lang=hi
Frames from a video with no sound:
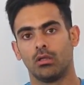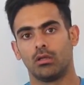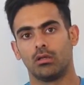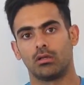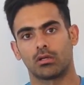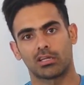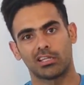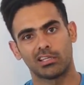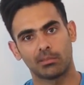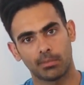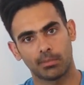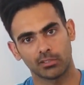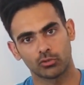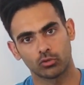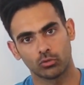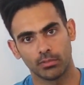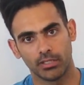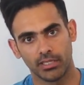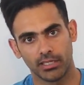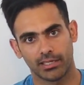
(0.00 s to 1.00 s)
कल
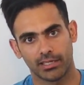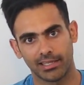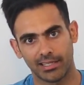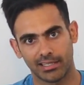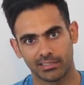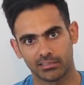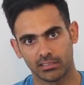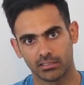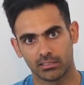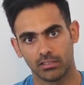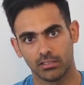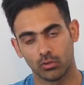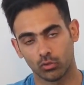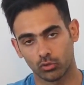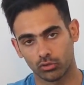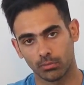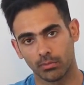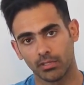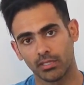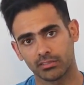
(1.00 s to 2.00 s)
परसों मेरी क्लास थी
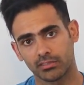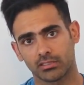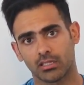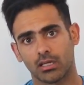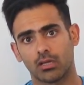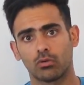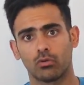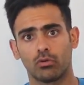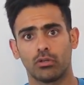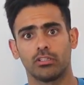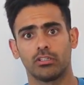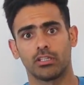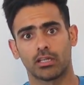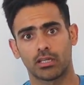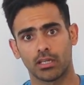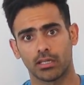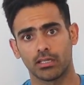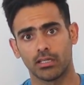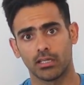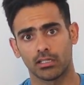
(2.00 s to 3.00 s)
उसमें इसका उन्होंने
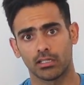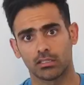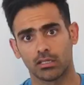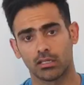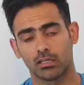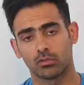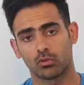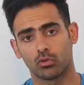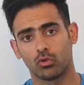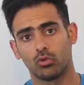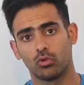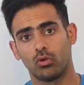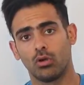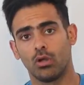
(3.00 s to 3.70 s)
जिक्र किया था तो